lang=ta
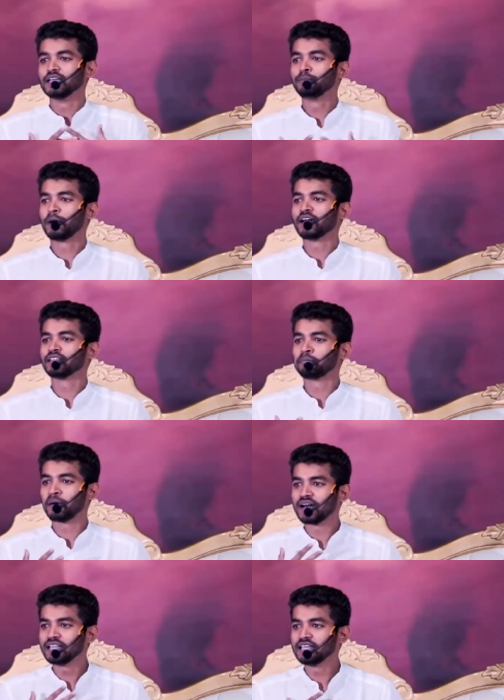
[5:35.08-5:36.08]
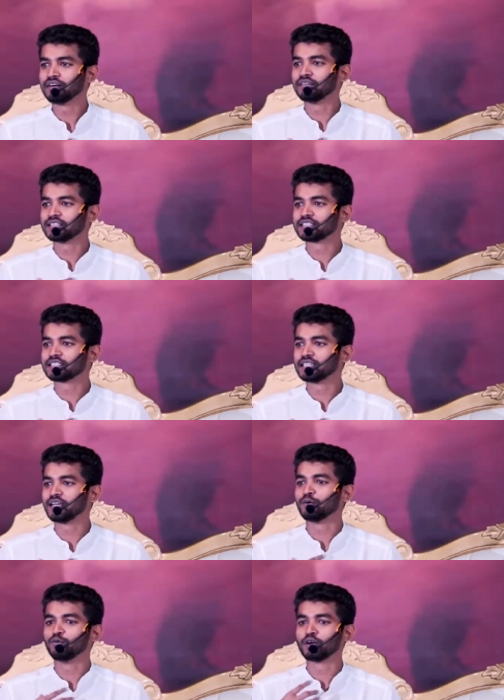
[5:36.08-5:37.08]
இப்போ அந்த பதிவை வச்சு
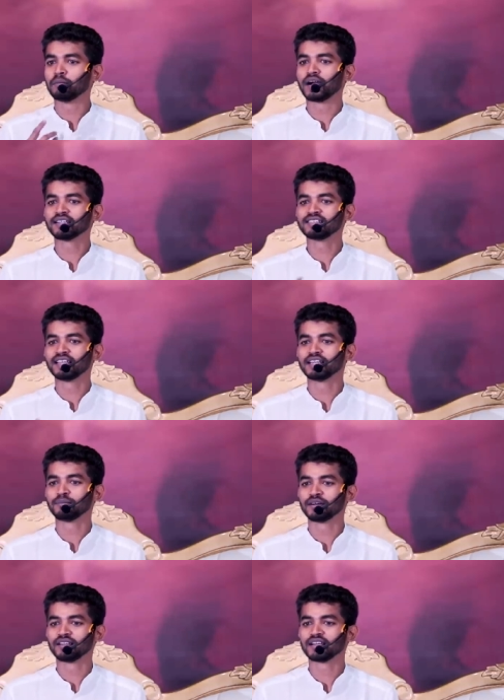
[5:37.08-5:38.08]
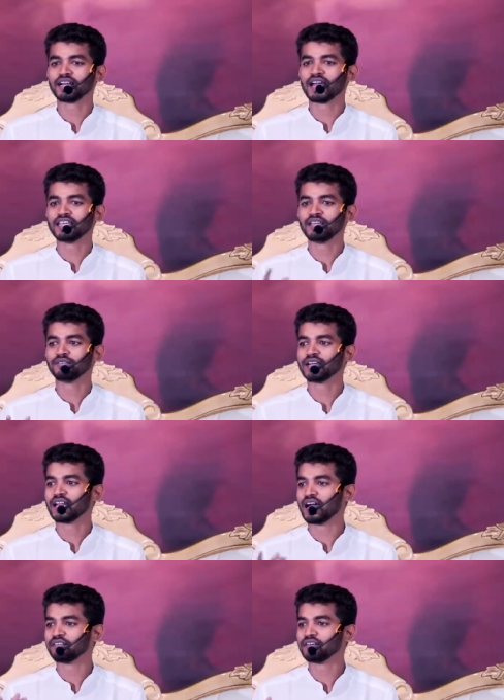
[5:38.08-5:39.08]
உங்கள் மனசு என்ன பண்ணுதுன்னா நான் இவன்
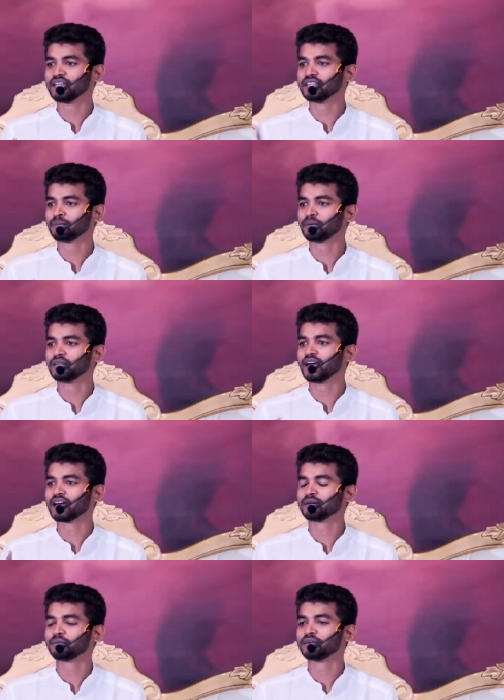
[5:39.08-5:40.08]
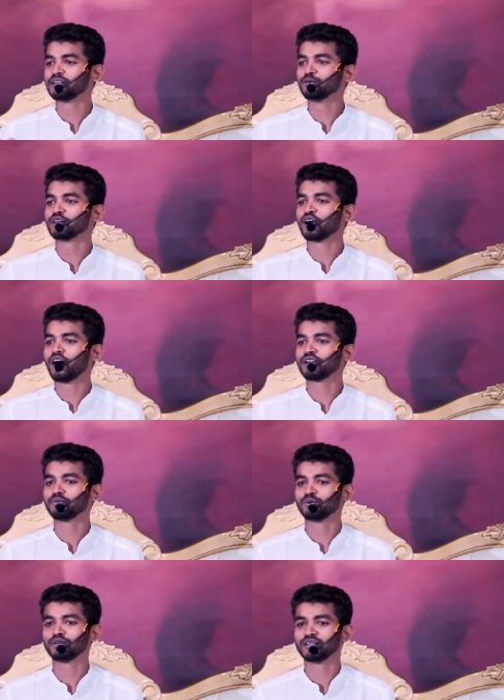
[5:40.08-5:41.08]
நான் அவன் இதை பண்ணு அதை பண்ணுன்னு உங்களுக்கு
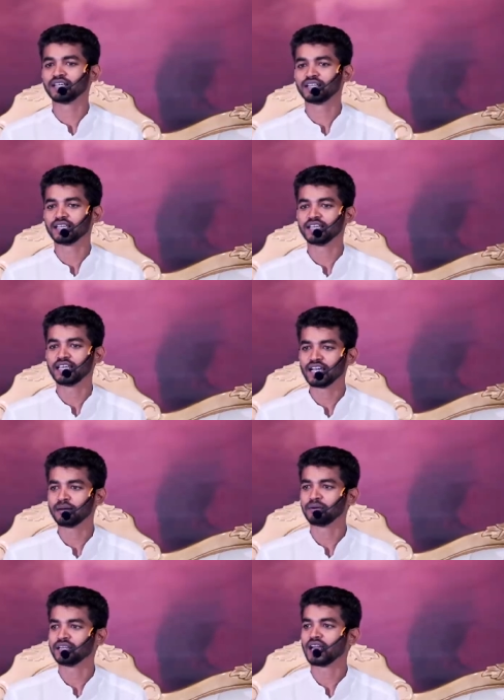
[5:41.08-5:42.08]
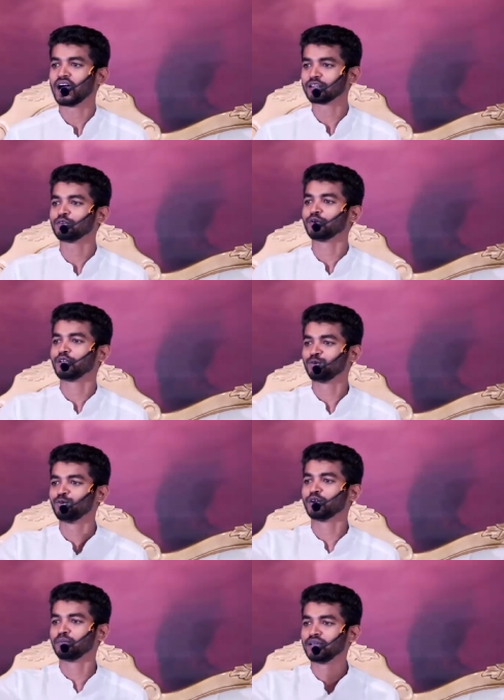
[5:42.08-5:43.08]
ஆர்டர் போட்டுக்கிட்டே இருக்குது ஏன் அப்படின்னா அதனுடைய
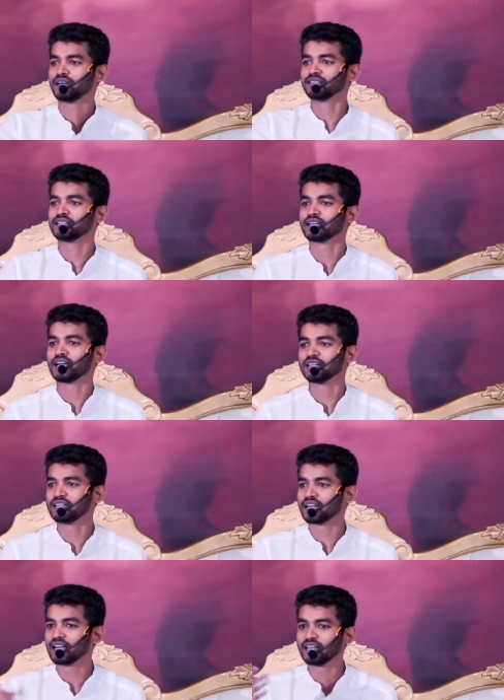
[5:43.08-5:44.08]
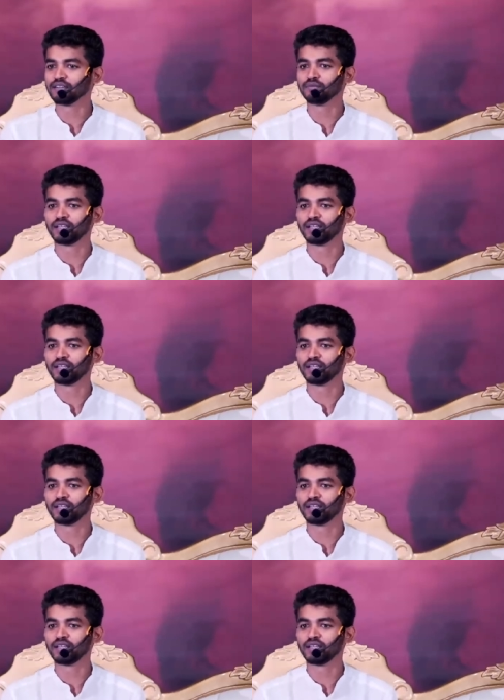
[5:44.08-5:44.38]
குணமே அதுதான் அதுக்கு நல்லதும்